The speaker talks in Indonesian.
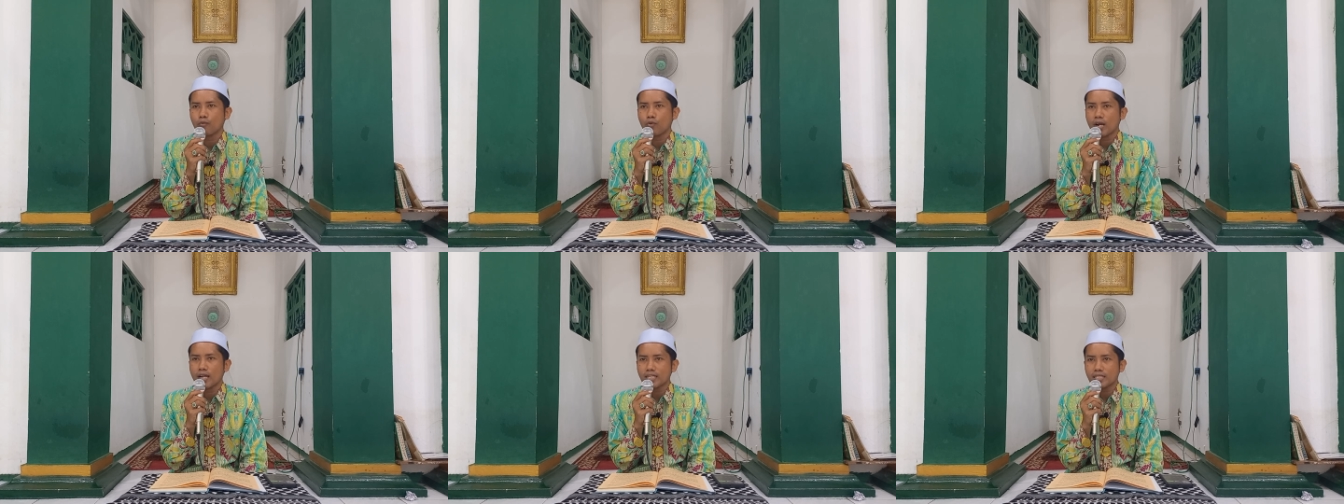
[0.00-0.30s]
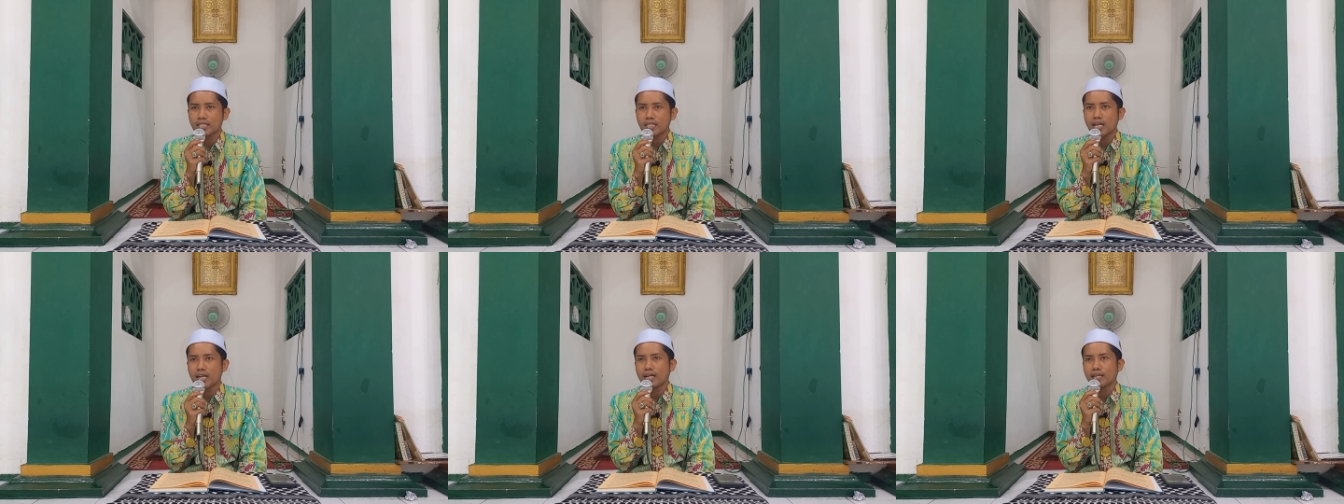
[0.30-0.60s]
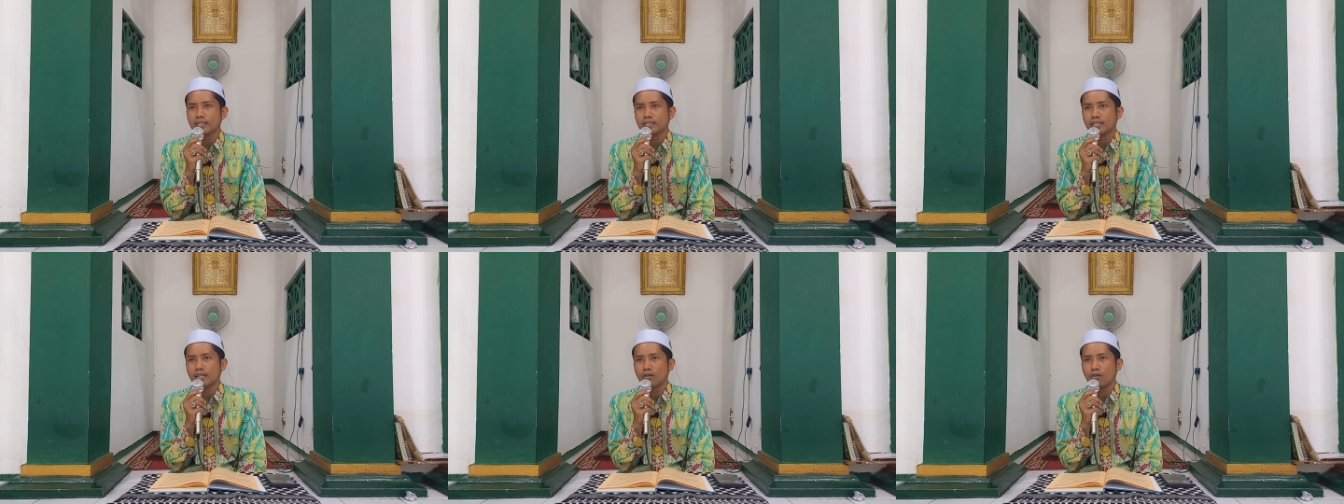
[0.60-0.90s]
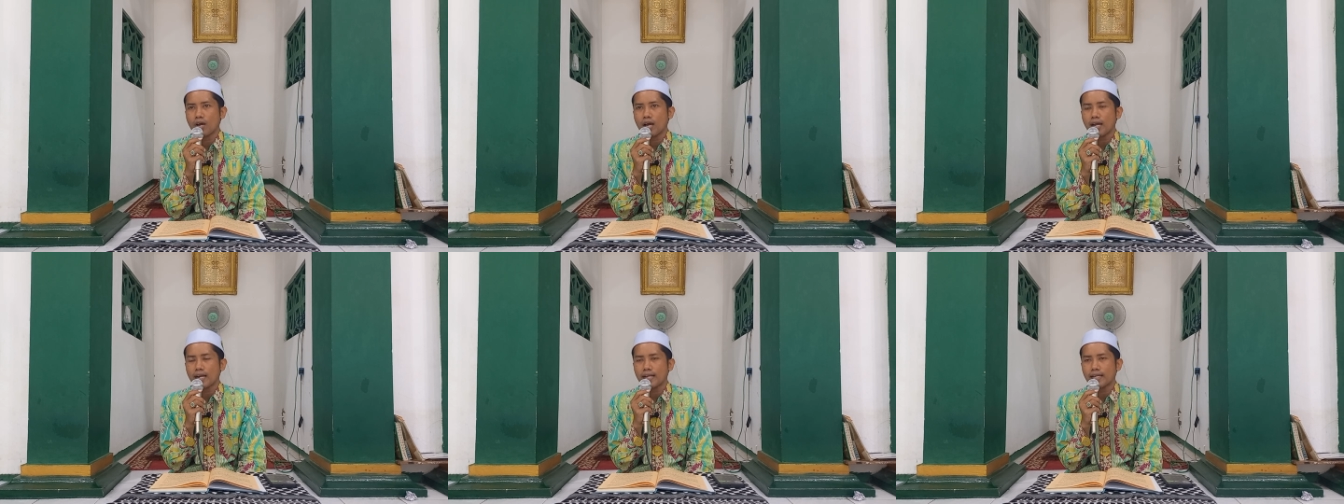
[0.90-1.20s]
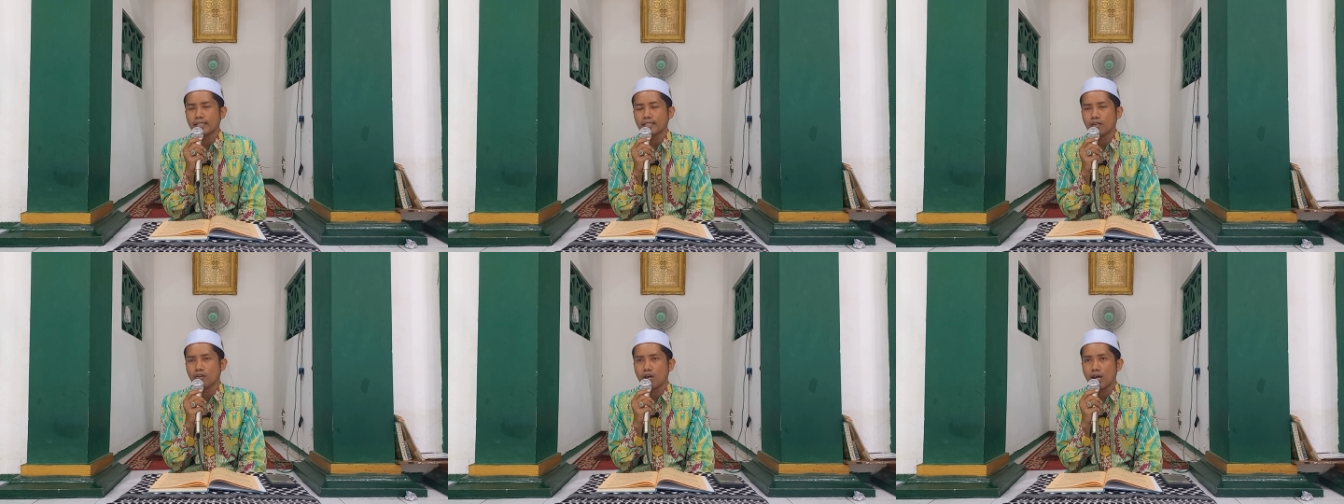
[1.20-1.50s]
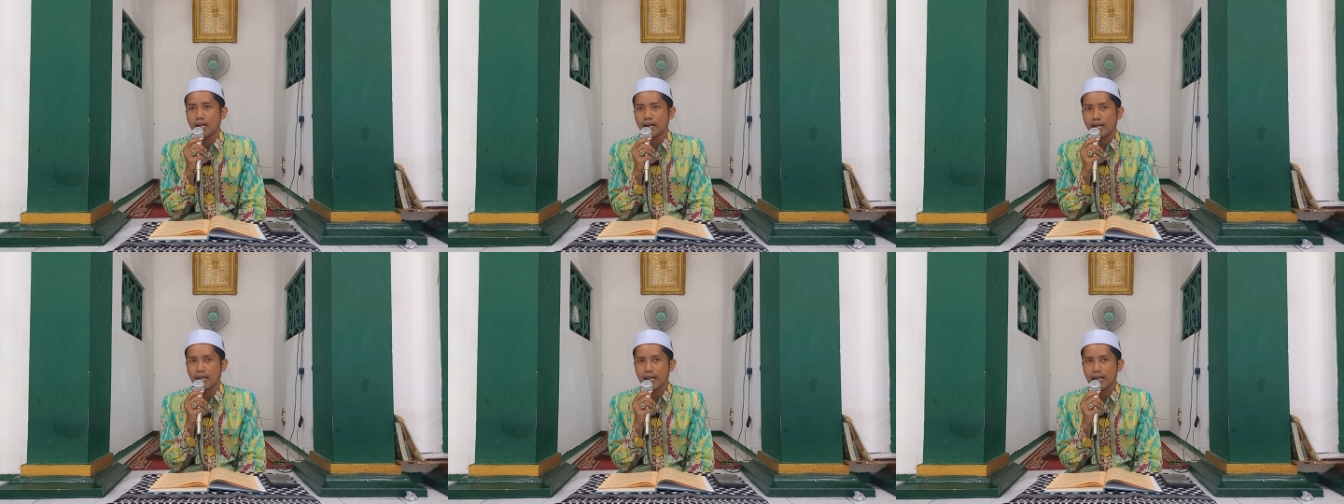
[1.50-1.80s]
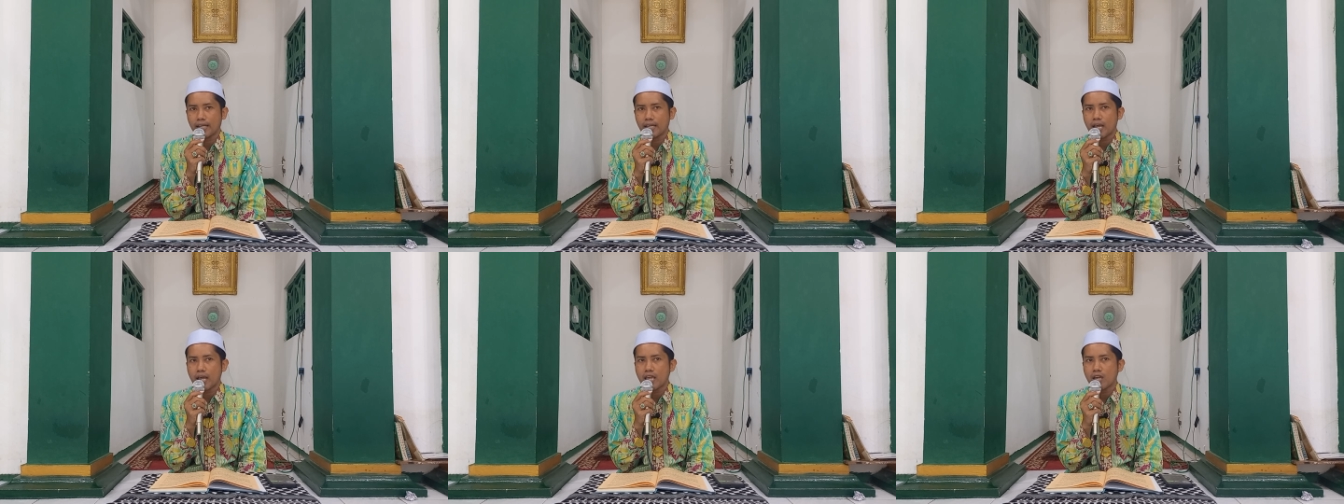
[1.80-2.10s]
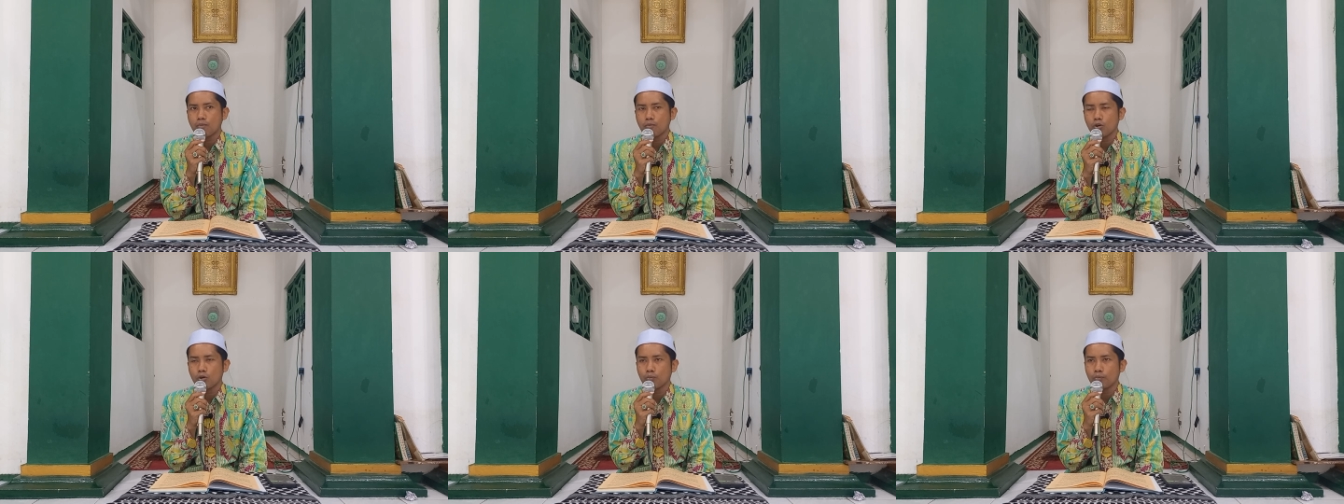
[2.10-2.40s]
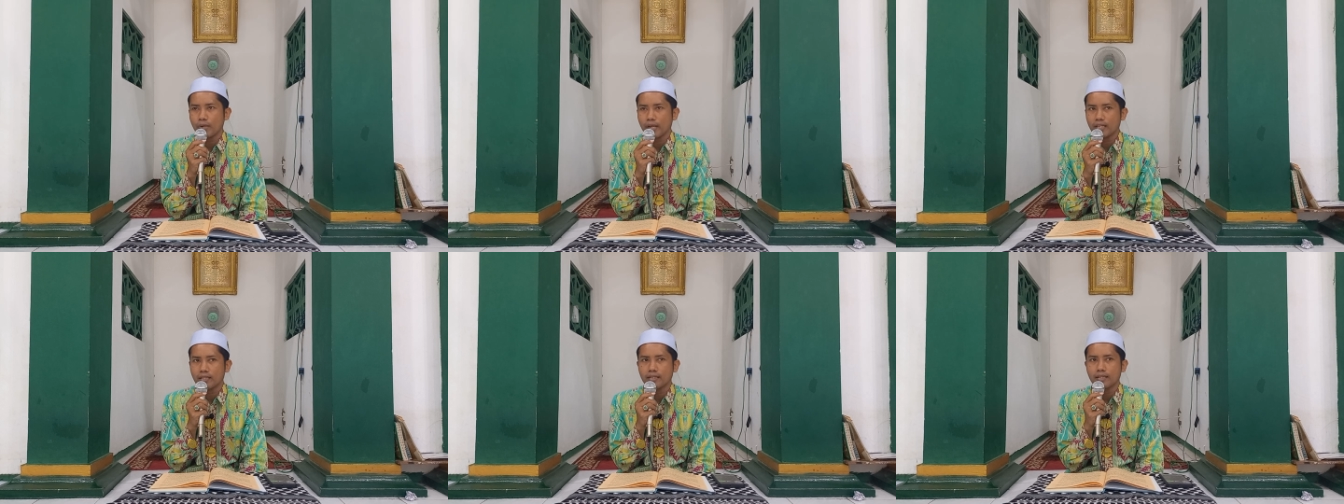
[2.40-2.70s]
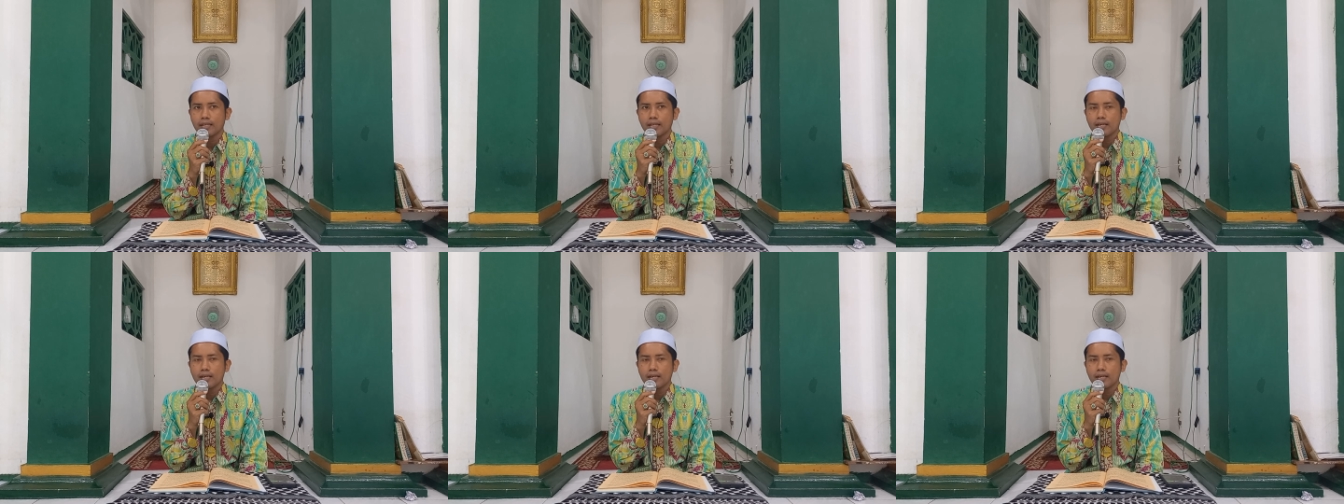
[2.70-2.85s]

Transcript: puasa teluare teluare ning ayam mulbit